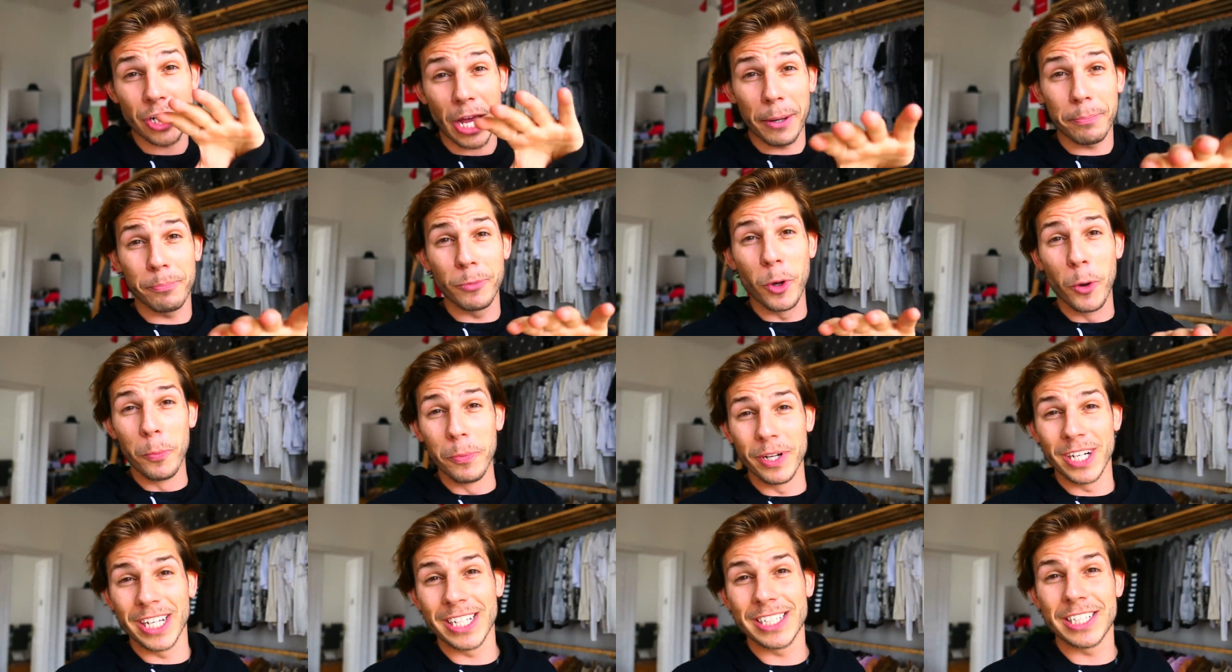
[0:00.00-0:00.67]
Schreibt mir
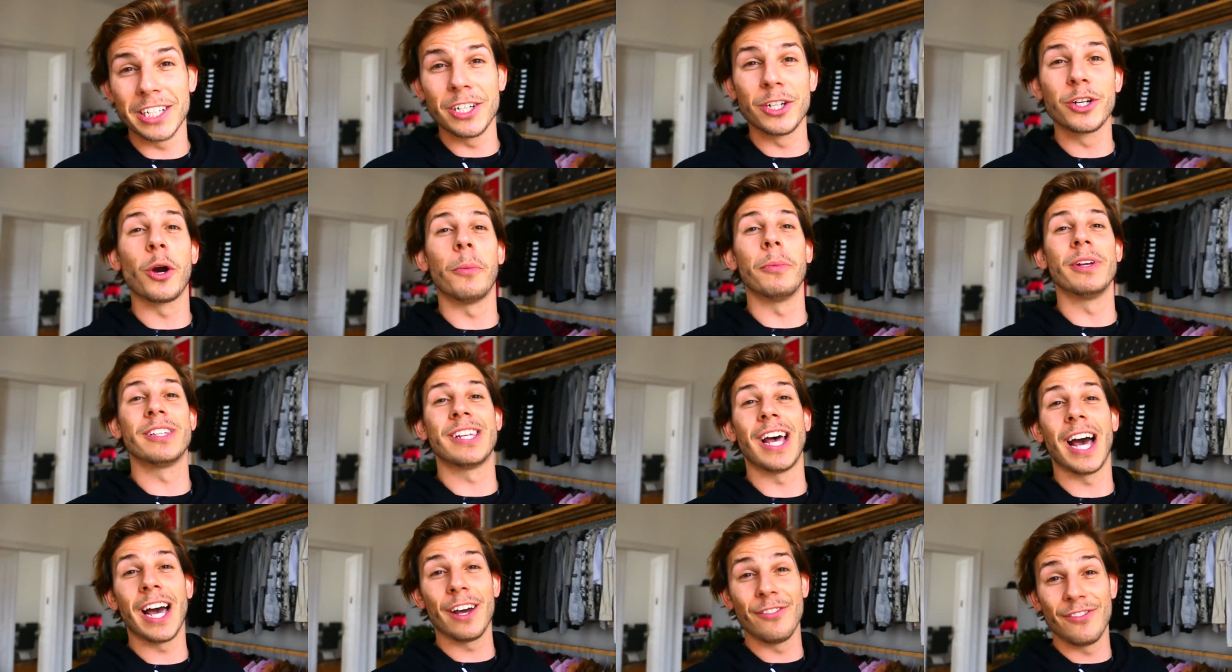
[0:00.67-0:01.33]
unbedingt in die
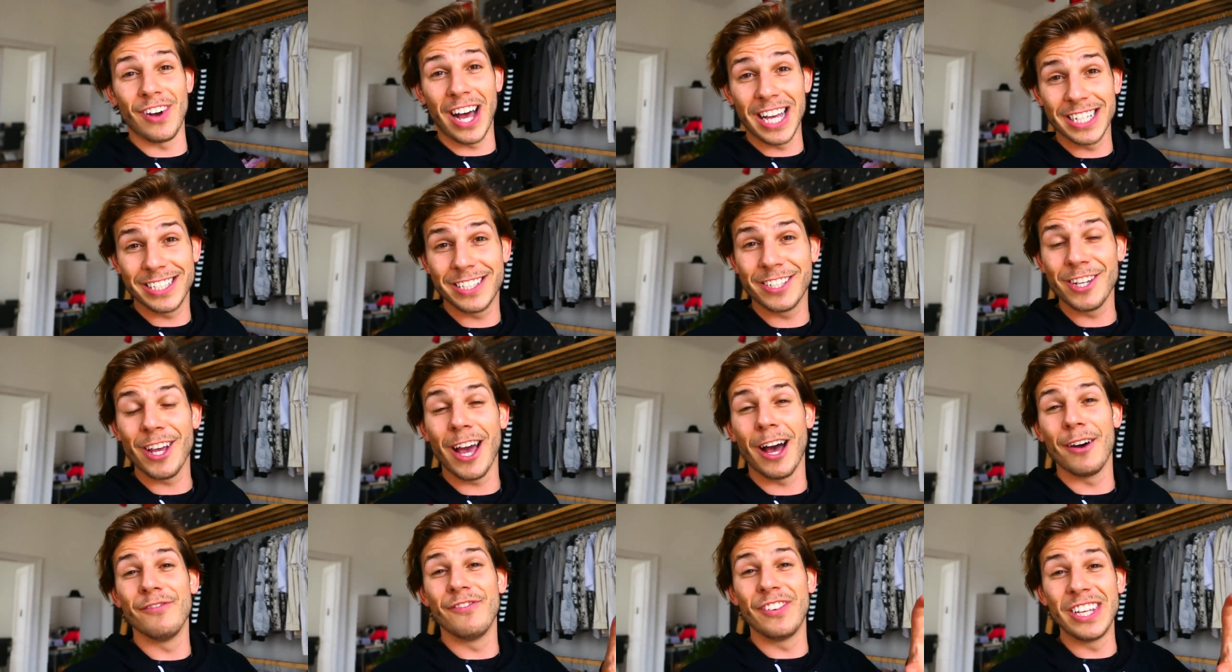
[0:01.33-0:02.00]
Kommentare, was
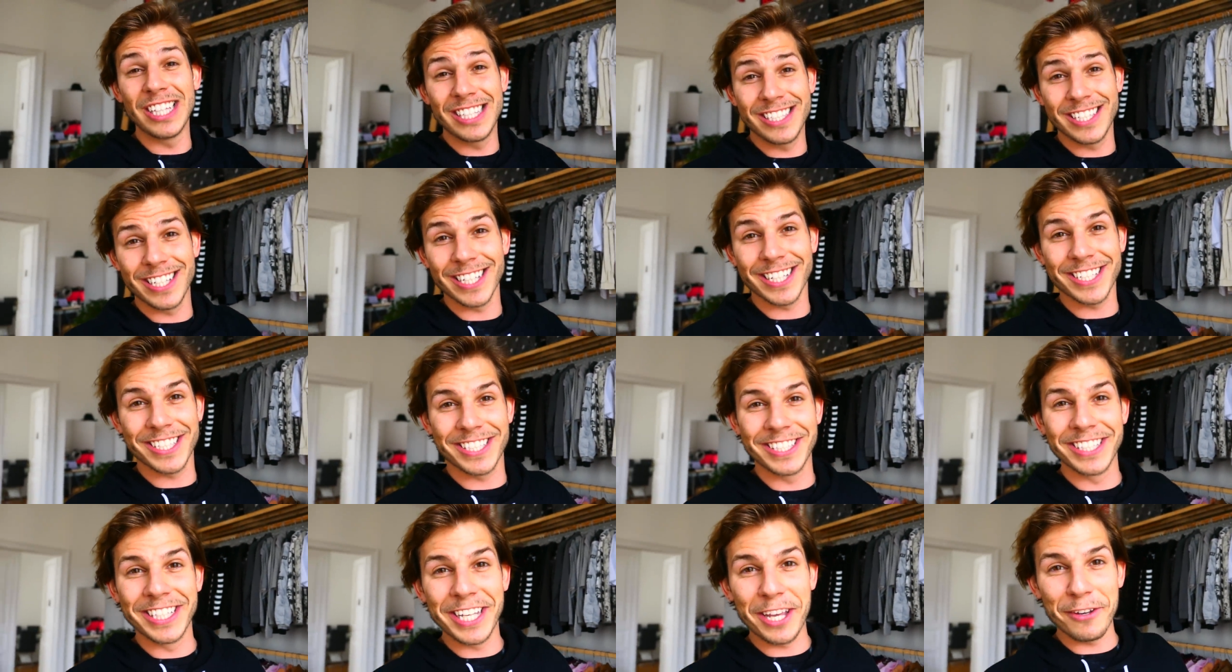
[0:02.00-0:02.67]
ihr am
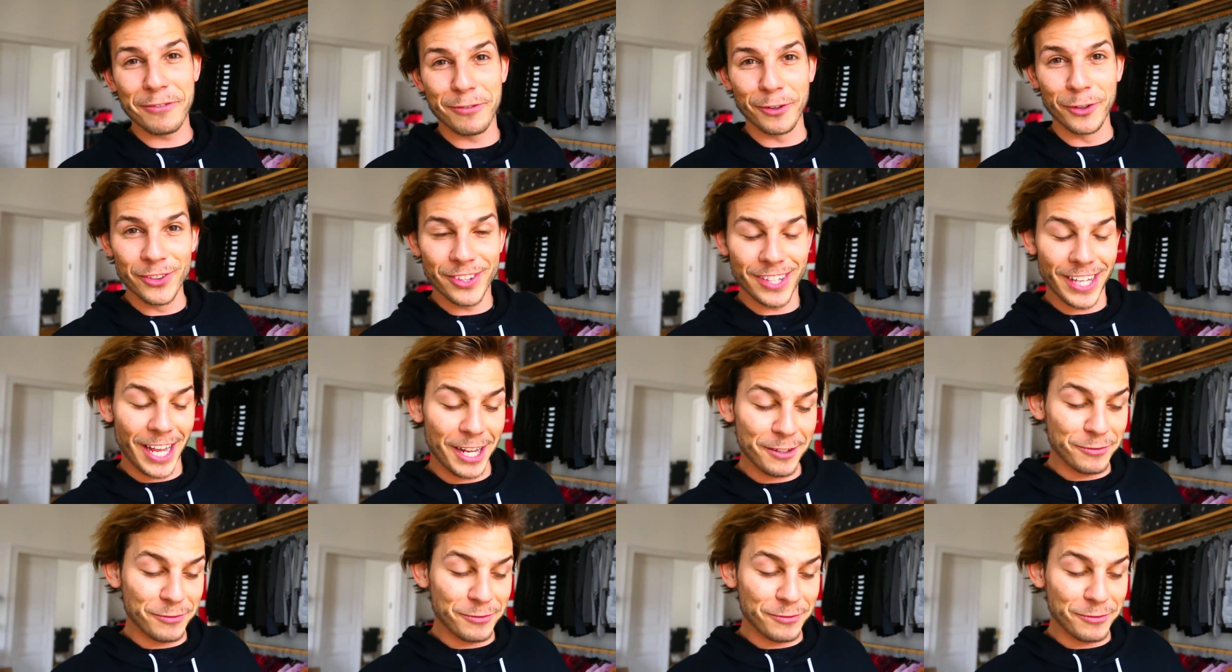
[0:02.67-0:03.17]
witzigsten gefunden